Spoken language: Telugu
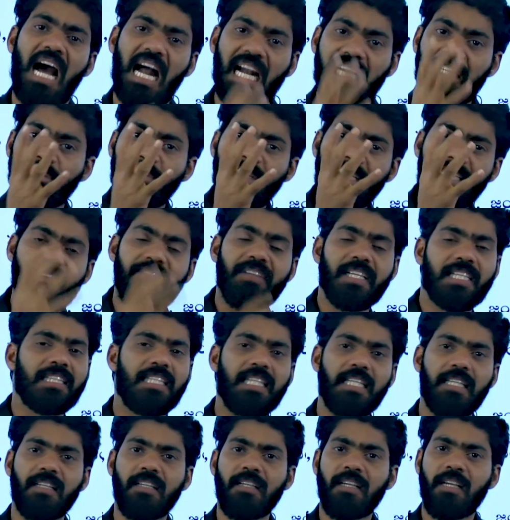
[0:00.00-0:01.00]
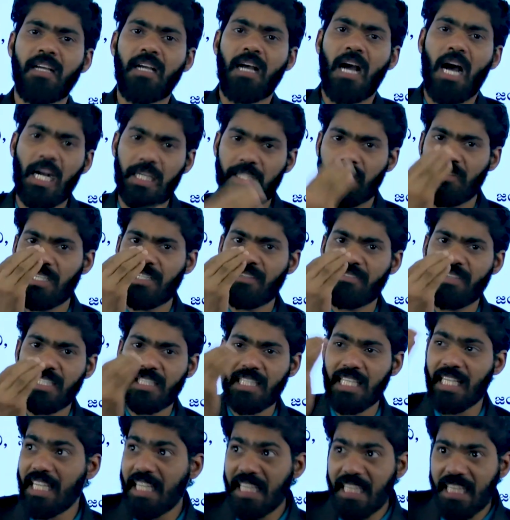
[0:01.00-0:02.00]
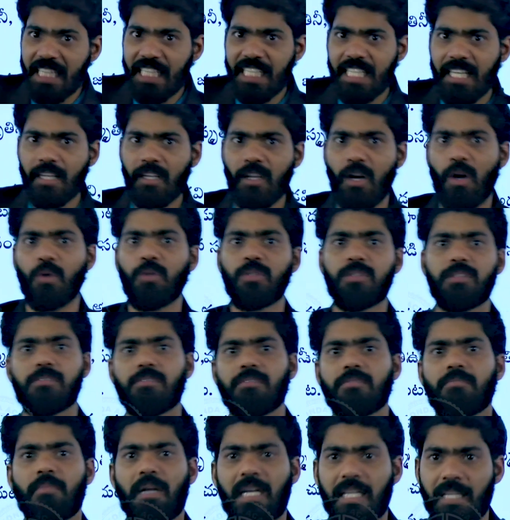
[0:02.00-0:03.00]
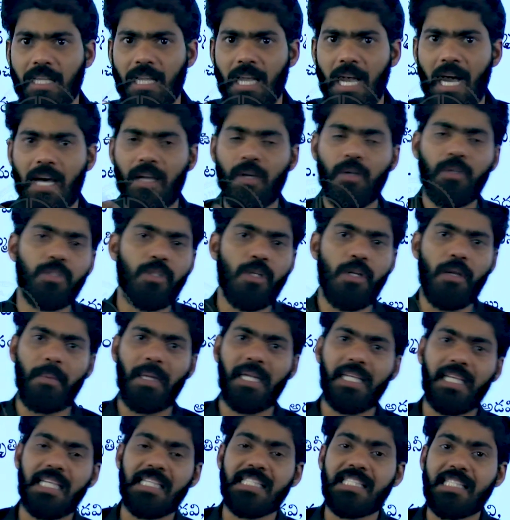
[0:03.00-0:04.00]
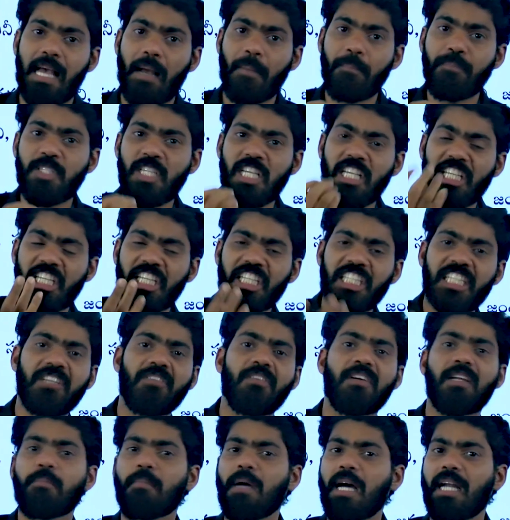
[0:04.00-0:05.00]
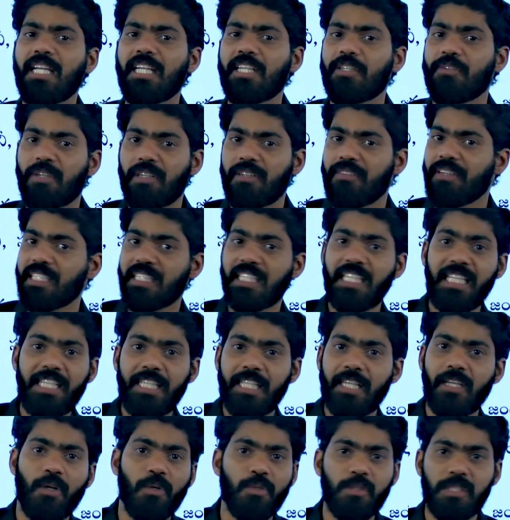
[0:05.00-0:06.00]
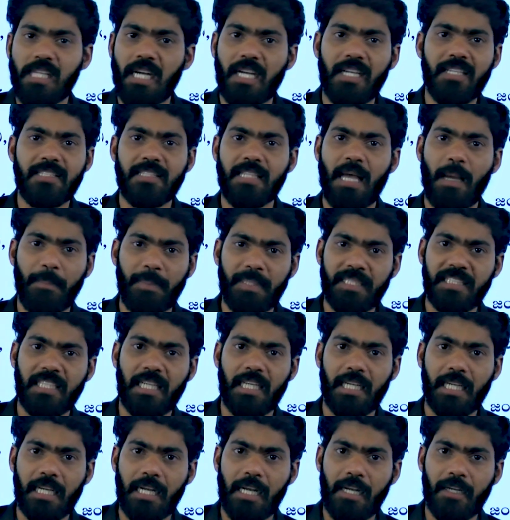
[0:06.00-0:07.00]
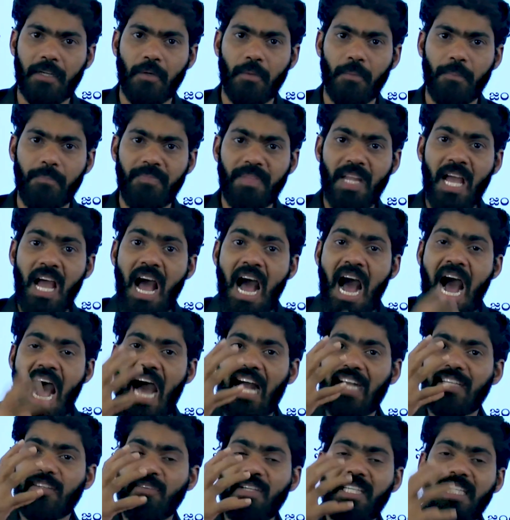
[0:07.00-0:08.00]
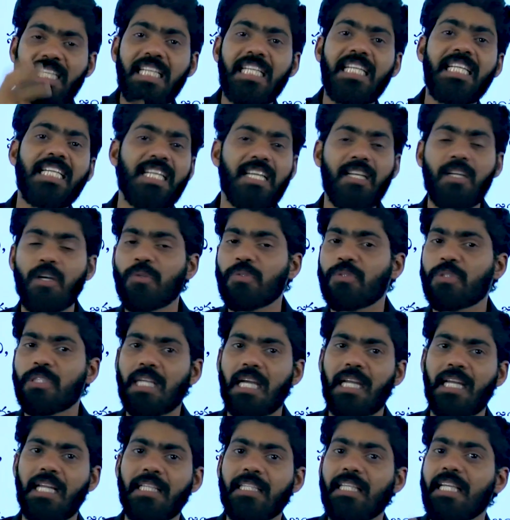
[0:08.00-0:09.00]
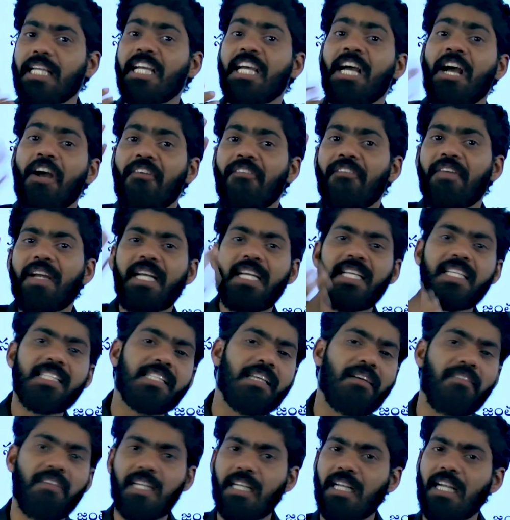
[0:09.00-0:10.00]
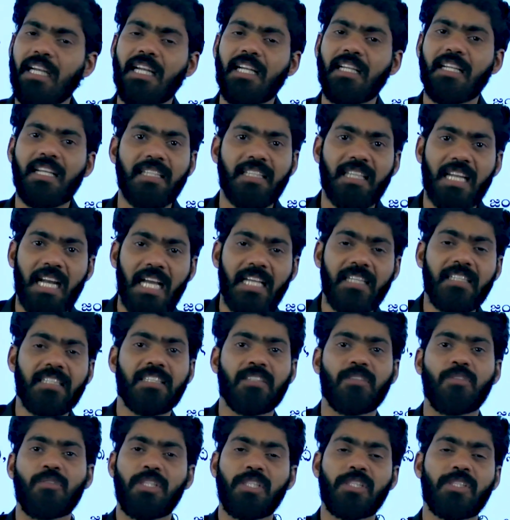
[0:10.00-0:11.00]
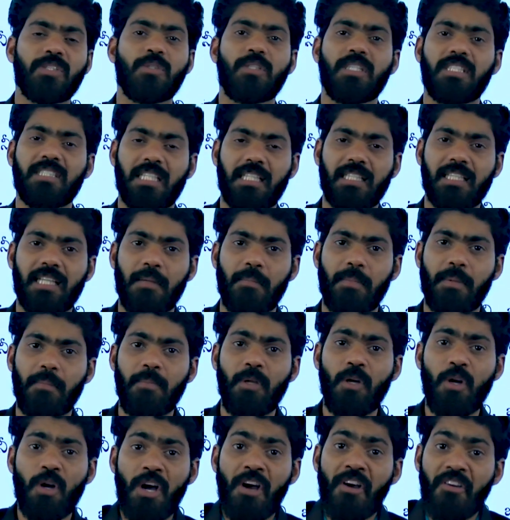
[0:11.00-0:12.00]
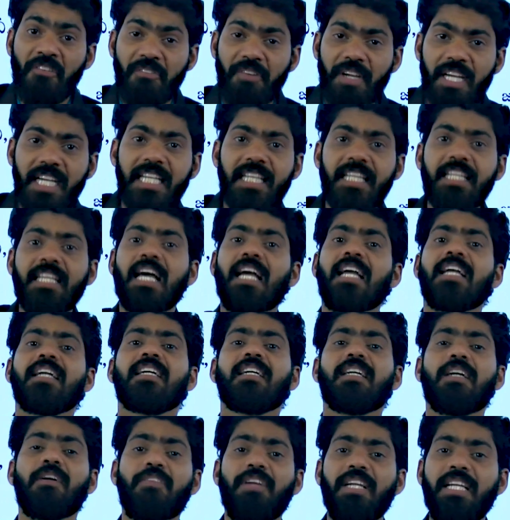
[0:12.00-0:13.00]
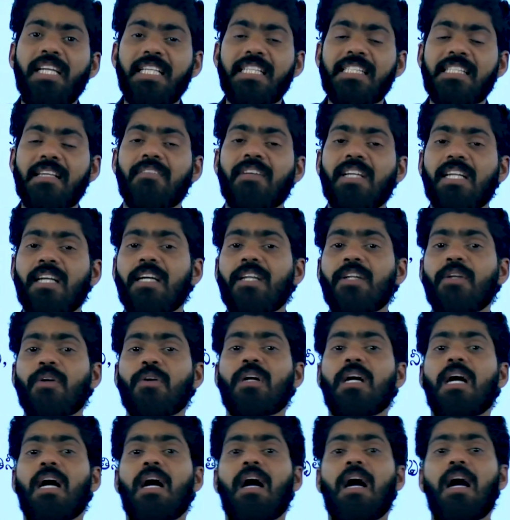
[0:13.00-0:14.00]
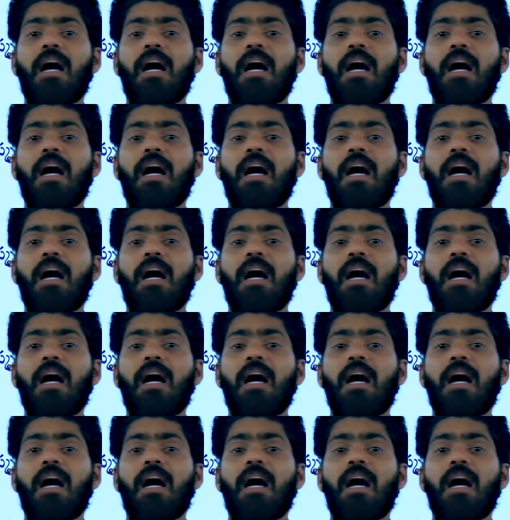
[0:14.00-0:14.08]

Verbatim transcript: అటువంటి వ్యక్తి అటువంటి వ్యక్తి ఇండియన్ హౌస్ మనకి ఆ రోజుల్లో మనకి శ్యామ్జీ కృష్ణవర్మ అనేటువంటి వ్యక్తి ఇండియన్ హౌస్ అనేది స్థాపిస్తారు ఇంగ్లాండ్లో అటువంటి ఇండియన్ హౌస్కి అనేది వీడి సవర్కర్ అనేది నాయకత్వం వహిస్తున్న సందర్భంలో వీడి నాయక వీడి సవర్కర్ యొక్క